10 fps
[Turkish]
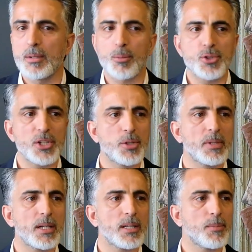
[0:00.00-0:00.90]
Bu
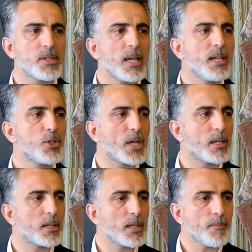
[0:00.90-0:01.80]
seçimlere de biz en iyi
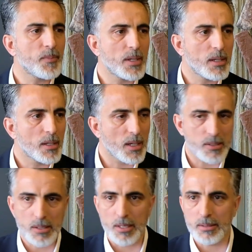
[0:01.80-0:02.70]
şekilde
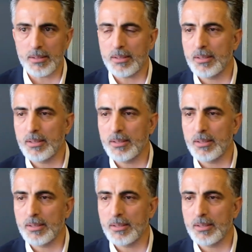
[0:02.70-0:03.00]
hazırlandık